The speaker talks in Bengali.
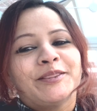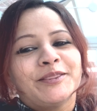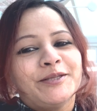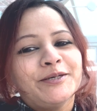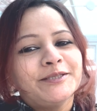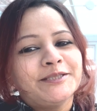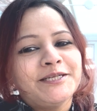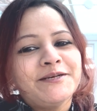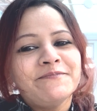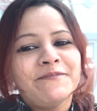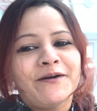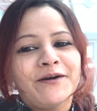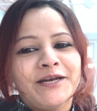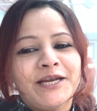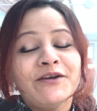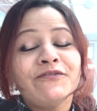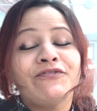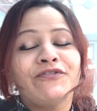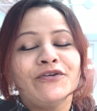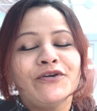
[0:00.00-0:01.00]
দুটি
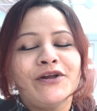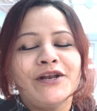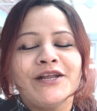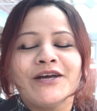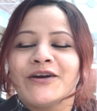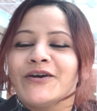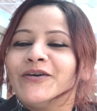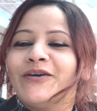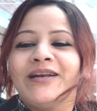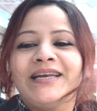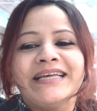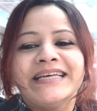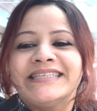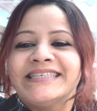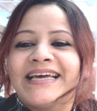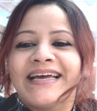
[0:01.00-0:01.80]
মনে ফুল কলি